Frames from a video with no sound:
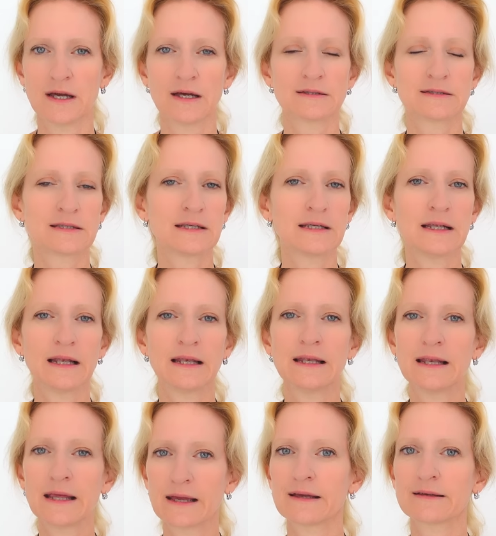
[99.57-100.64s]
Sie
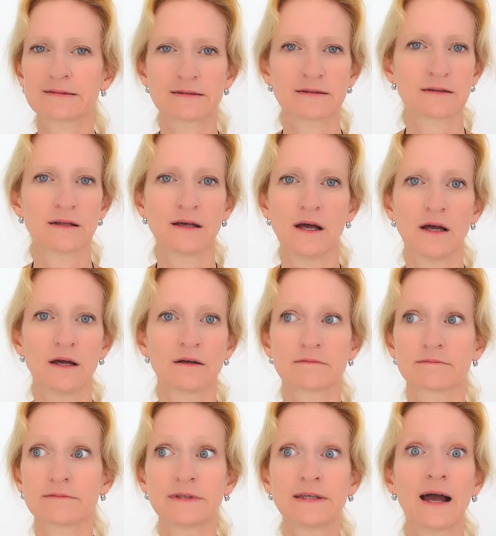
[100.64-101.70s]
lesen,
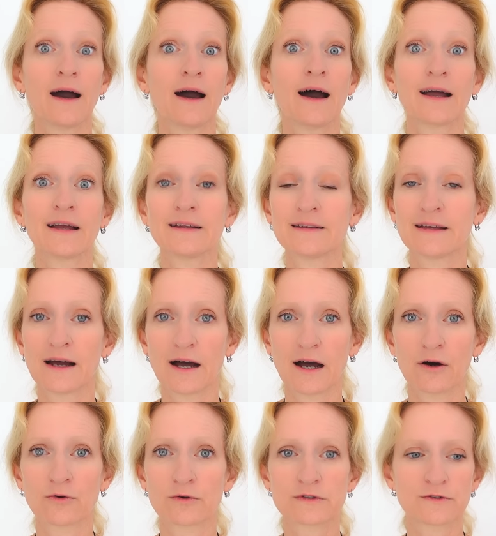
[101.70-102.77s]
Jahr ein, Jahr
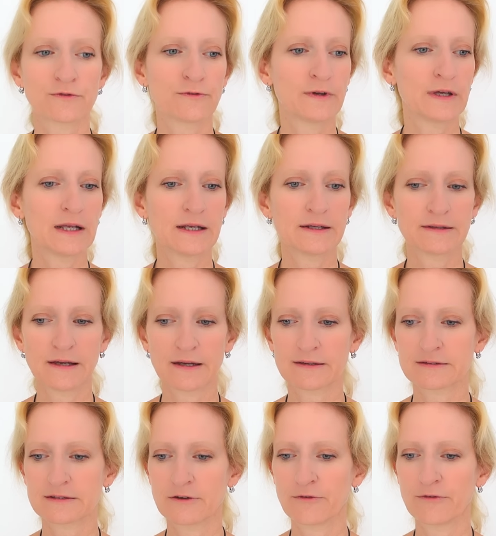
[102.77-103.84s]
aus, viele
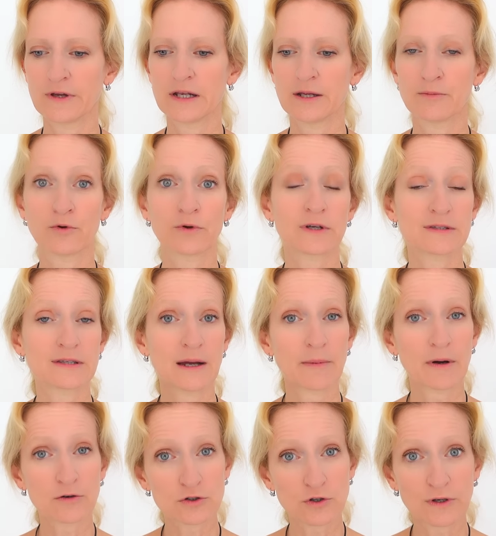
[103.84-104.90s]
Texte, viele Bücher. Sie haben
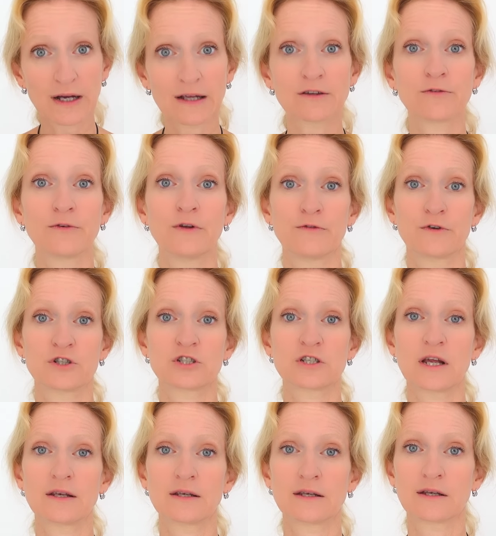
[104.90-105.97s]
auch schon ganz viel
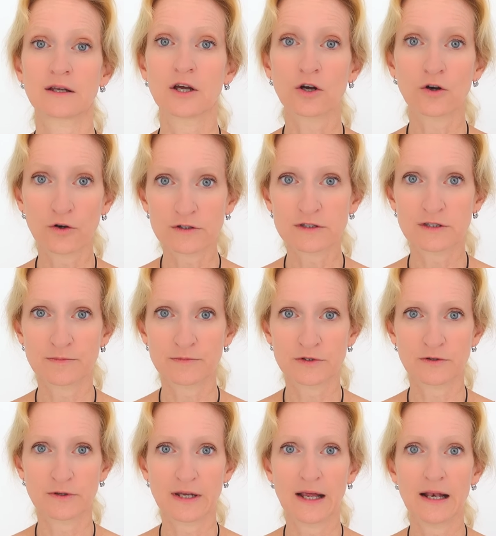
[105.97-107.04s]
verstanden,
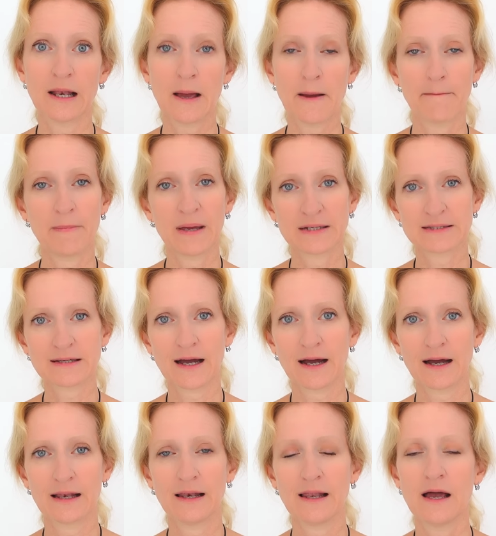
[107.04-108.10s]
konzeptionell,
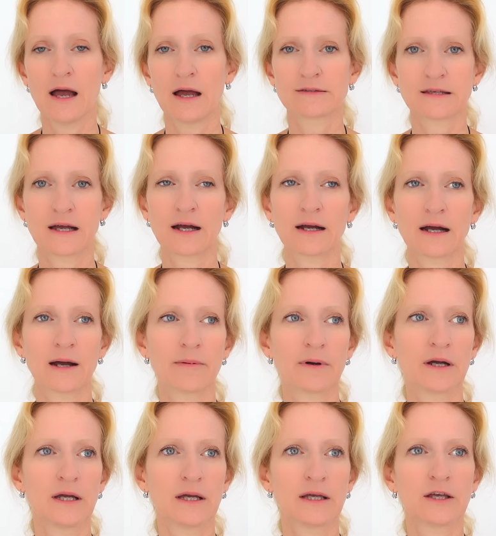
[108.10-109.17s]
mental, sagen aber,
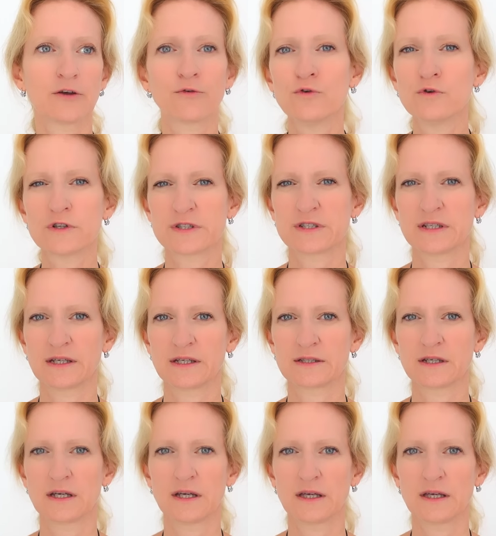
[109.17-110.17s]
ich fühl's nicht.